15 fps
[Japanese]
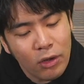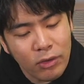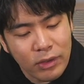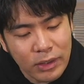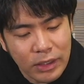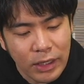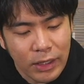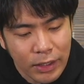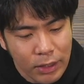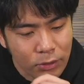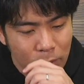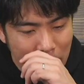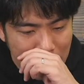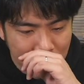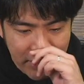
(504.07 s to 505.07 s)
これはね、結
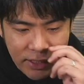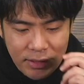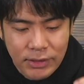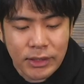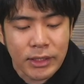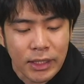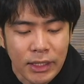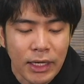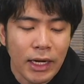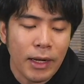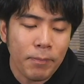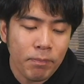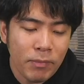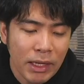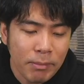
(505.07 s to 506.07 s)
構守りやすいか
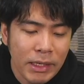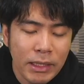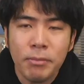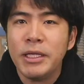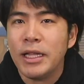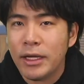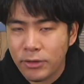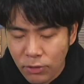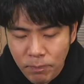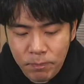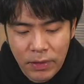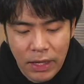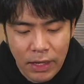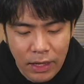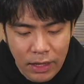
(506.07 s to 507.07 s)
ら、まああまり意味ないと
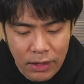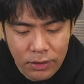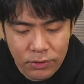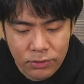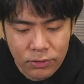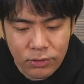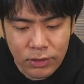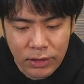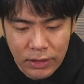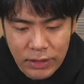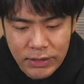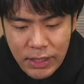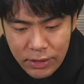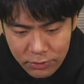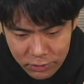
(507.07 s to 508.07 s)
いうところで
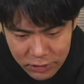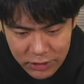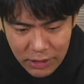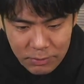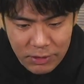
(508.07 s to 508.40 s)
ね、最後の試